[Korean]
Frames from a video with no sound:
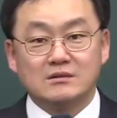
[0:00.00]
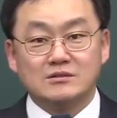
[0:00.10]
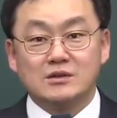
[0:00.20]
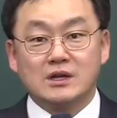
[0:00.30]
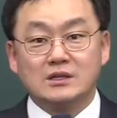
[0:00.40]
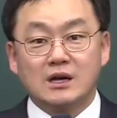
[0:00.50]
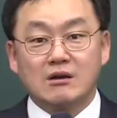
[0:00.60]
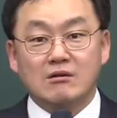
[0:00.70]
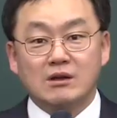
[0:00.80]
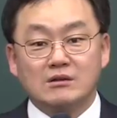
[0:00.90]
저는
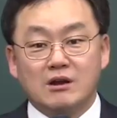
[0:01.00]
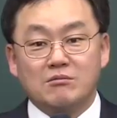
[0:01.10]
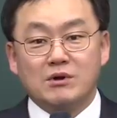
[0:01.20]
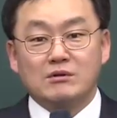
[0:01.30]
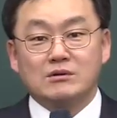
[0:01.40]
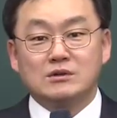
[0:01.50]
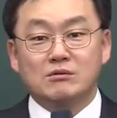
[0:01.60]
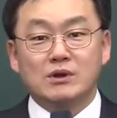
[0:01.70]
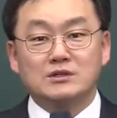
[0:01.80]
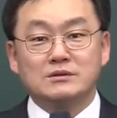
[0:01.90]
안타까운 게 다락방을 그
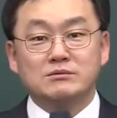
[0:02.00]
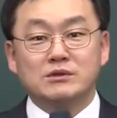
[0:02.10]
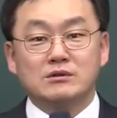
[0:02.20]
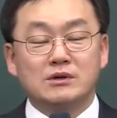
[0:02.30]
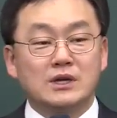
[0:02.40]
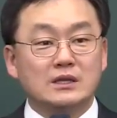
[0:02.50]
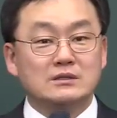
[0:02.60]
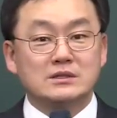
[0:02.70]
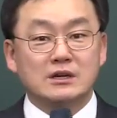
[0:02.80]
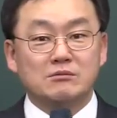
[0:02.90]
오래 10년 넘게
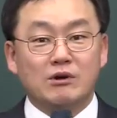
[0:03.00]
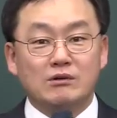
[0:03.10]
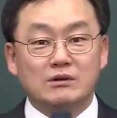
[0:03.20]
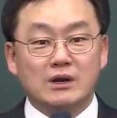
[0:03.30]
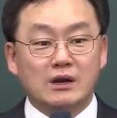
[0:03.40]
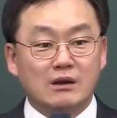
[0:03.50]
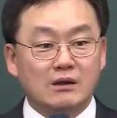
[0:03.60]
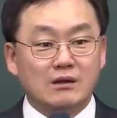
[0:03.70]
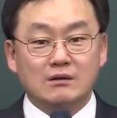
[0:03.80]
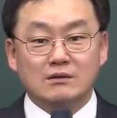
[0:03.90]
하던 사람이 어느 날
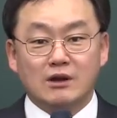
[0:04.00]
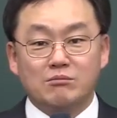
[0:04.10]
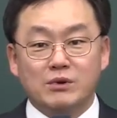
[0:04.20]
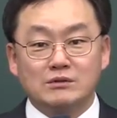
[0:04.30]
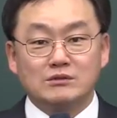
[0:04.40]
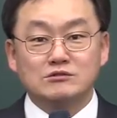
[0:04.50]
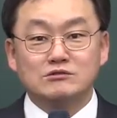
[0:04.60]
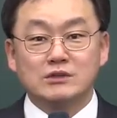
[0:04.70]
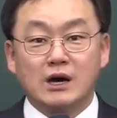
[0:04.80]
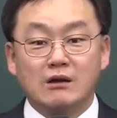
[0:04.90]
다락방
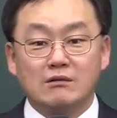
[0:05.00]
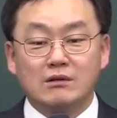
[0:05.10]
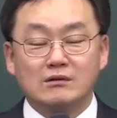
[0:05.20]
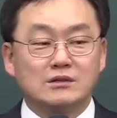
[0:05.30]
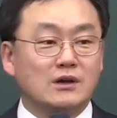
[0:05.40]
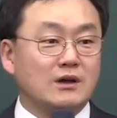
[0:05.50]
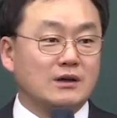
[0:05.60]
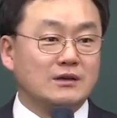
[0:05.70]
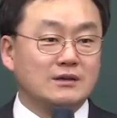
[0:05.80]
등지고 나가는데 차이